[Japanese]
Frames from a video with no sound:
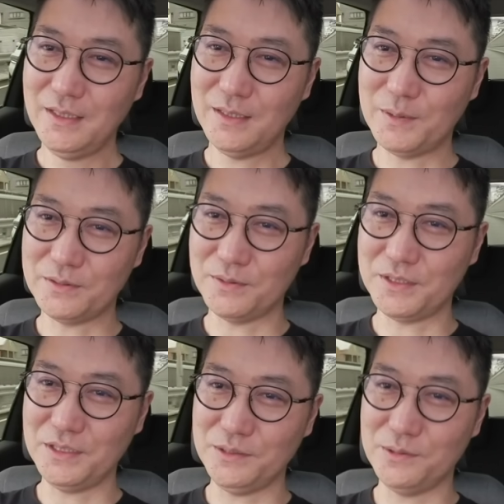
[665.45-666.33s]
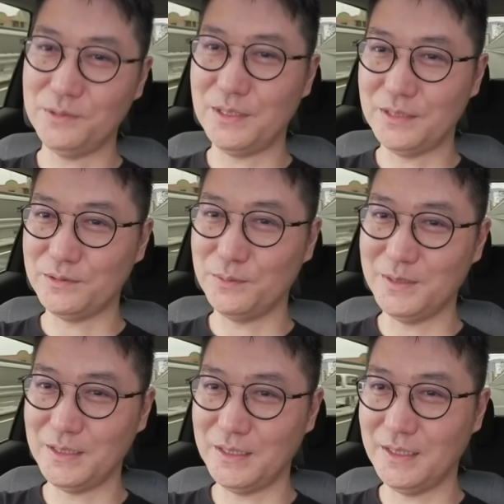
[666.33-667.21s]
やっぱその信用のあるお
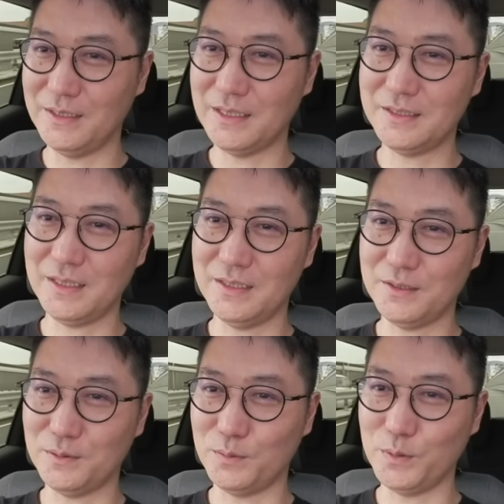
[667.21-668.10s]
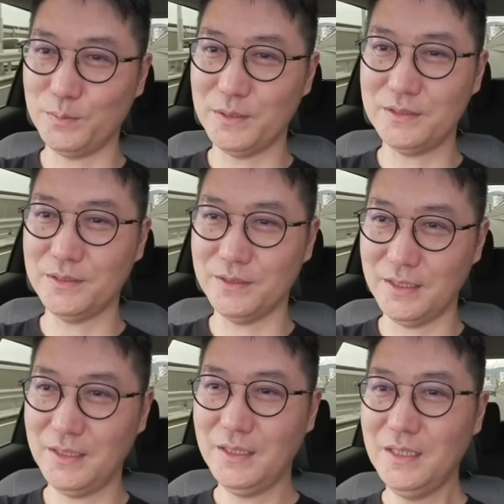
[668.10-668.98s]
店で出したいなと思いますよ
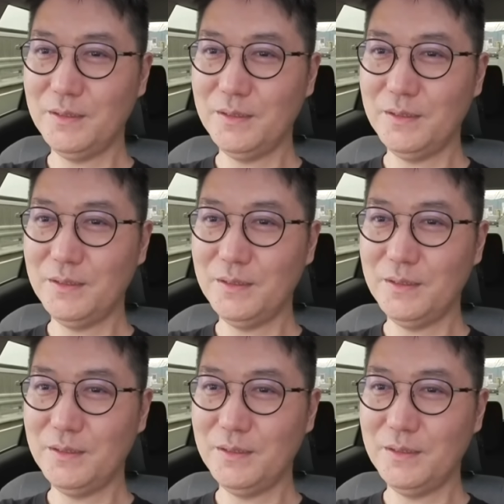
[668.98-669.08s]
ね、